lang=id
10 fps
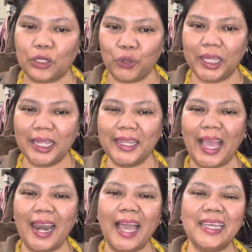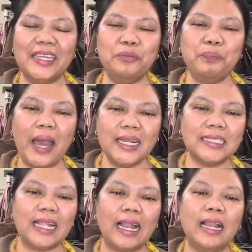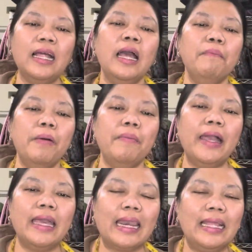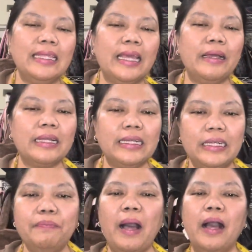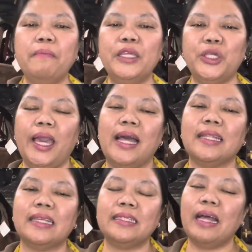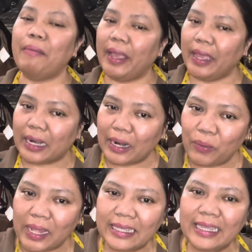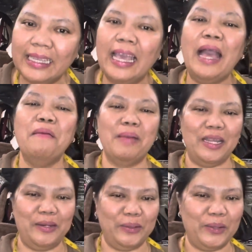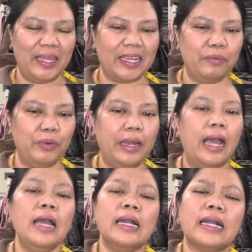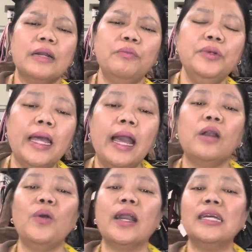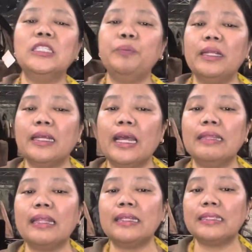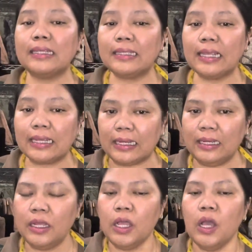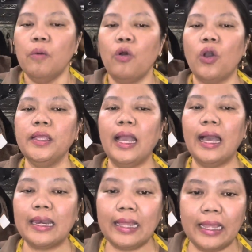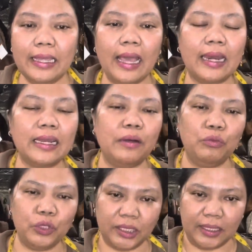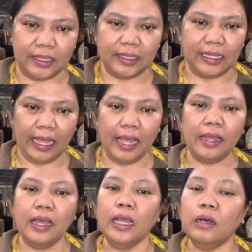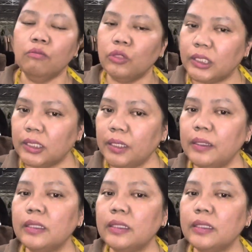kurirnya Lion Parcel, pembayarannya ke Bank BCA atas nama Ernawati Manurung kakak bunda. Kakak bunda, aku akan spilkan tas second. Pokoknya harganya harga murce ya. Murce